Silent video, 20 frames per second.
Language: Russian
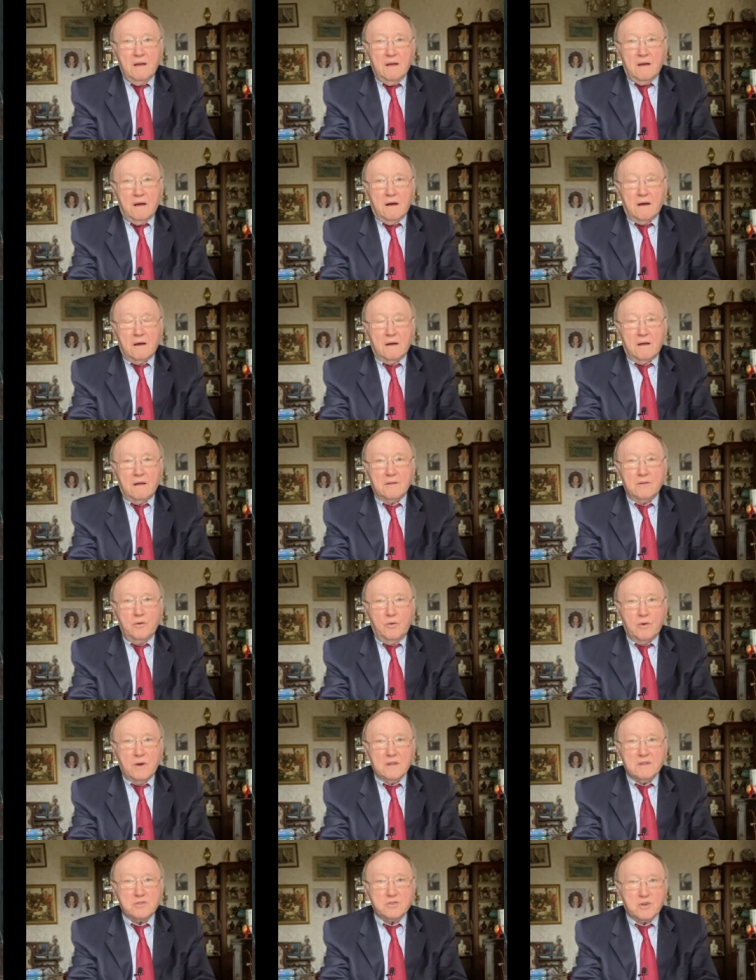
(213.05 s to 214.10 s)
А, ну,
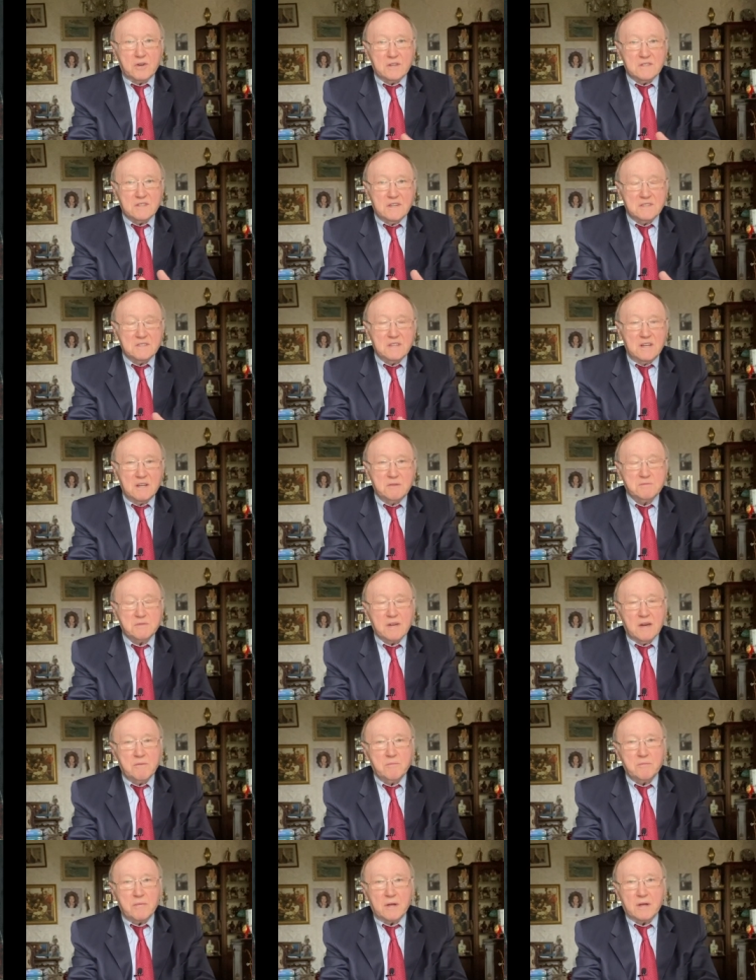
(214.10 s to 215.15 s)
это что касается Римской
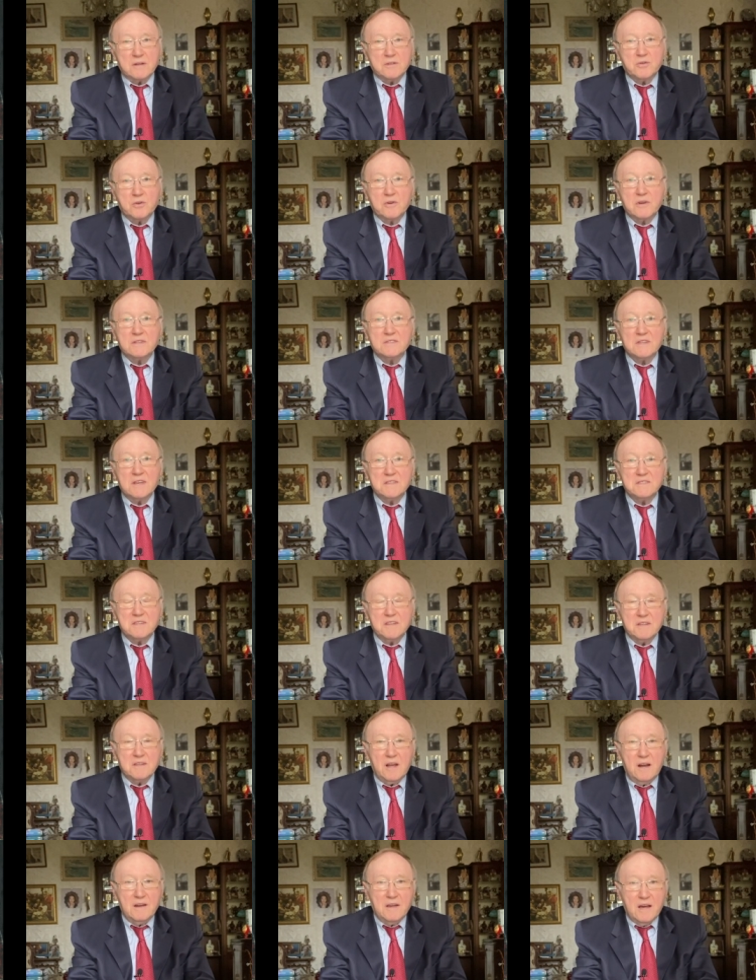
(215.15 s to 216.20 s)
империи. Что касается
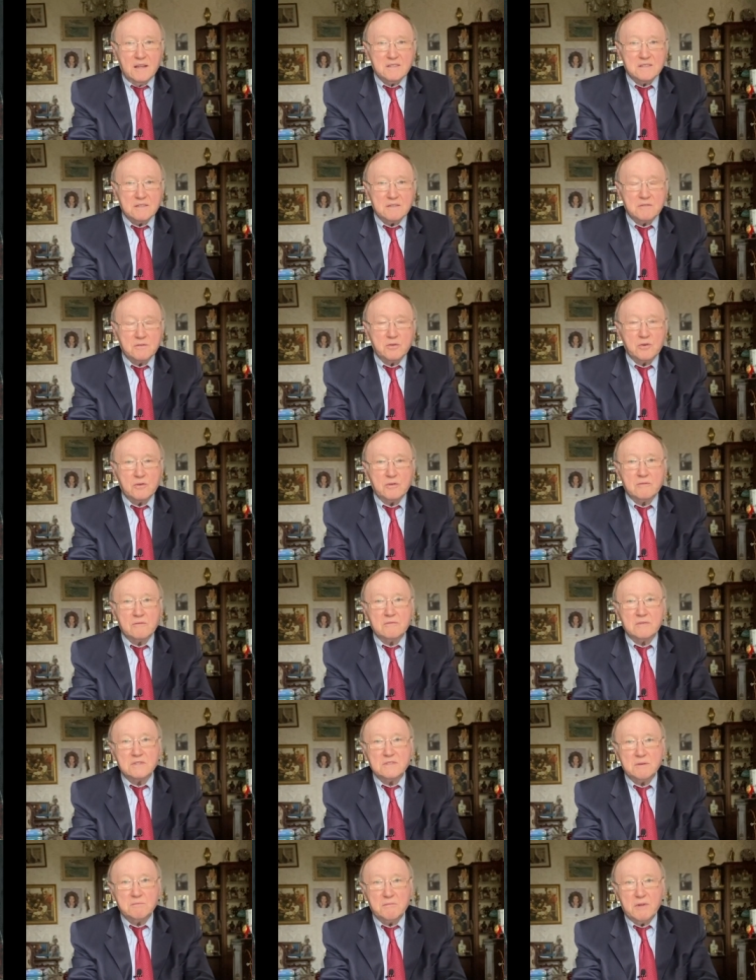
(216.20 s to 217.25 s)
итальянцев, то в
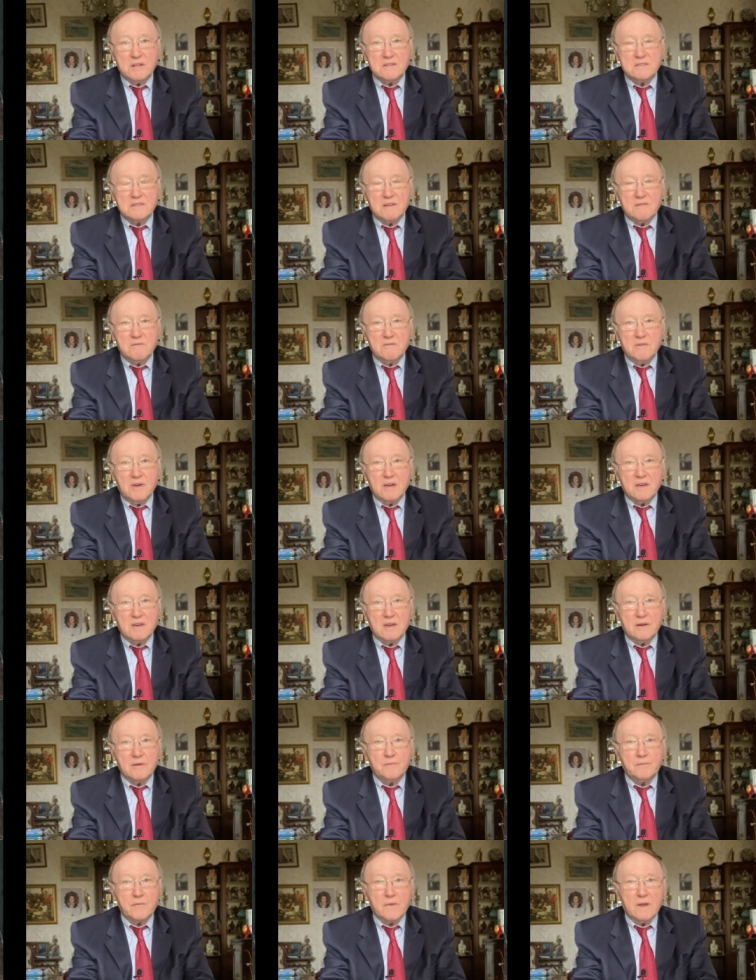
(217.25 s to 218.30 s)
XVIII
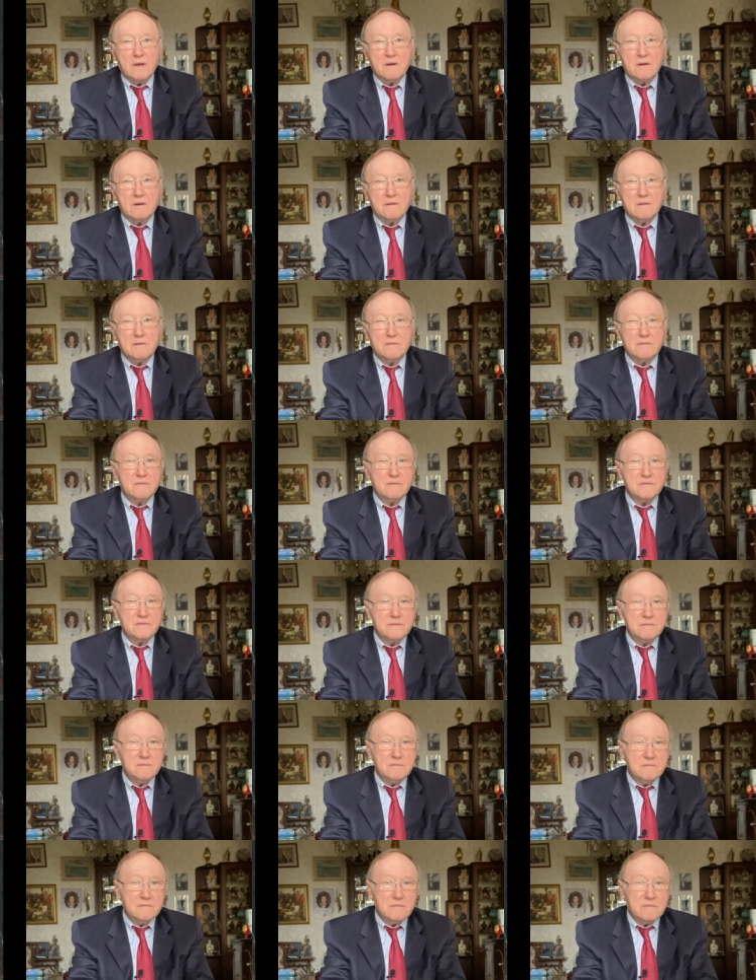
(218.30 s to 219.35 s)
веке э,
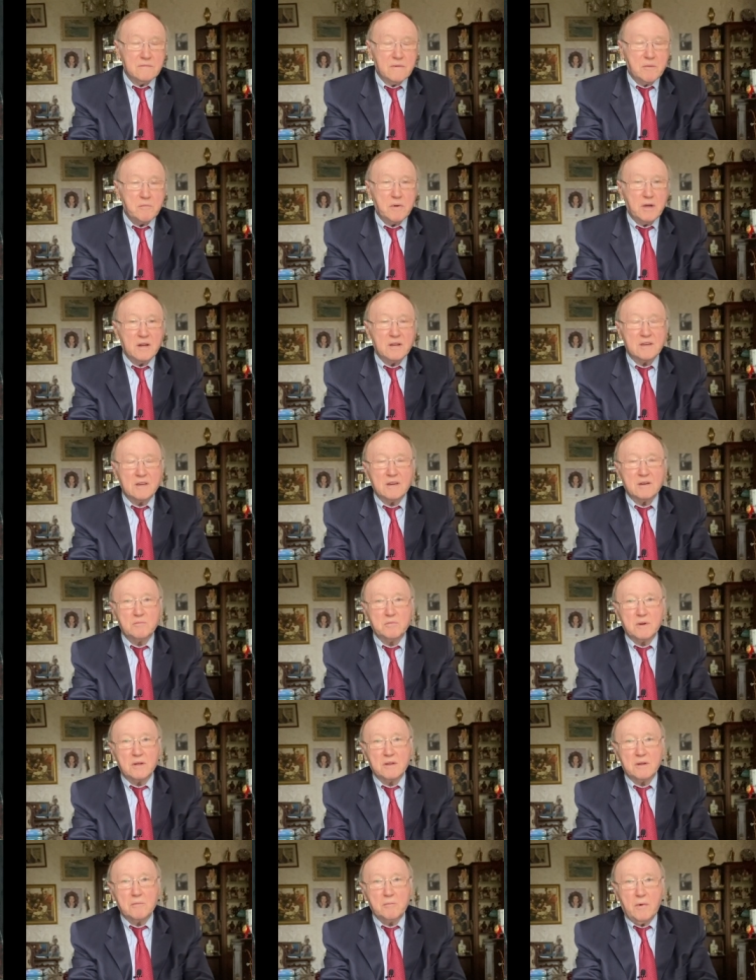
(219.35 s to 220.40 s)
в Америке их
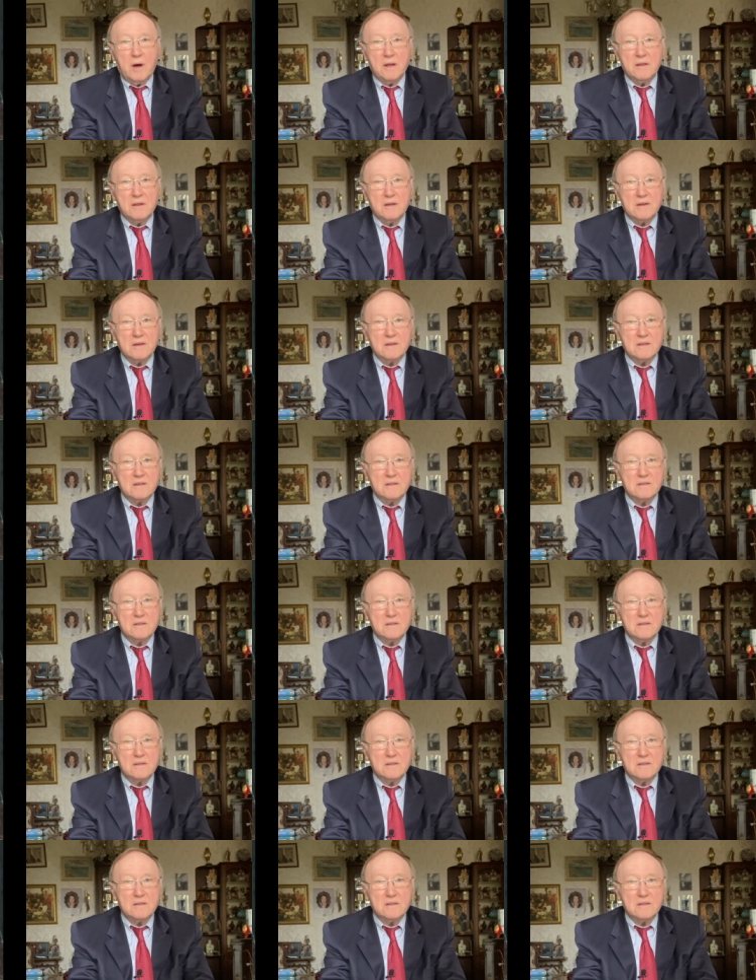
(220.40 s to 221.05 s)
было мало, и